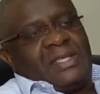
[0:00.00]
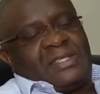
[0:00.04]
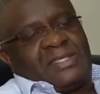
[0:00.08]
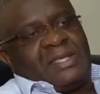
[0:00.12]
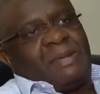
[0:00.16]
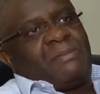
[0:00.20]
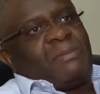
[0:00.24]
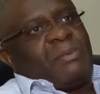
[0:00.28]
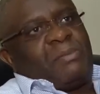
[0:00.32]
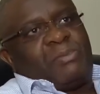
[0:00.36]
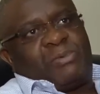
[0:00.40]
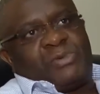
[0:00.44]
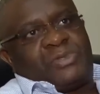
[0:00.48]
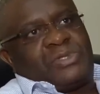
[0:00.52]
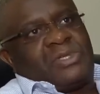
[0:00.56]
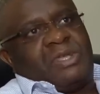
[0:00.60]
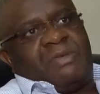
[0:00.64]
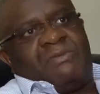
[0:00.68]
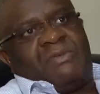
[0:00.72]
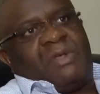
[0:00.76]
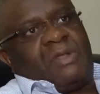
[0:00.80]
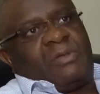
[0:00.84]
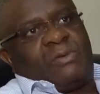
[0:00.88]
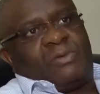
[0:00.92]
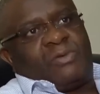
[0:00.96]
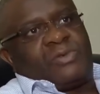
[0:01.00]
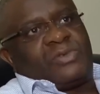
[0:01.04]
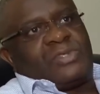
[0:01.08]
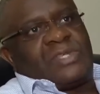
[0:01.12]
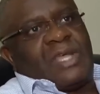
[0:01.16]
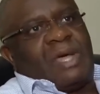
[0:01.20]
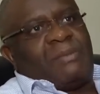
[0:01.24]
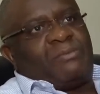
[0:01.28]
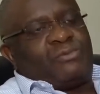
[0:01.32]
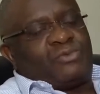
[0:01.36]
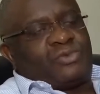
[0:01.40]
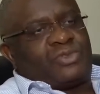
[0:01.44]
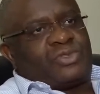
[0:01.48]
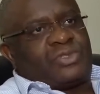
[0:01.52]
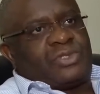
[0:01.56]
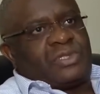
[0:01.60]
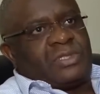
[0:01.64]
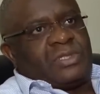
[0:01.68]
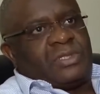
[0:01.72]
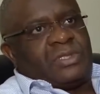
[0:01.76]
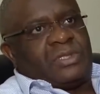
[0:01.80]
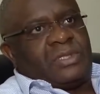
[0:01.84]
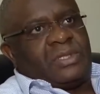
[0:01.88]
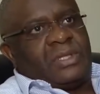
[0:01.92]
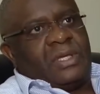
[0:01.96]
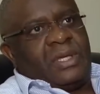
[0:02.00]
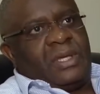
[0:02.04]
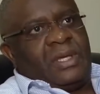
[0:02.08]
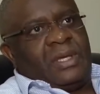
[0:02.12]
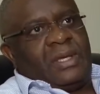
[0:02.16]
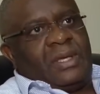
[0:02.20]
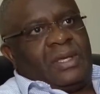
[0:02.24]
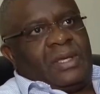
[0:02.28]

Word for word: E sempre que possível cruzamos uh,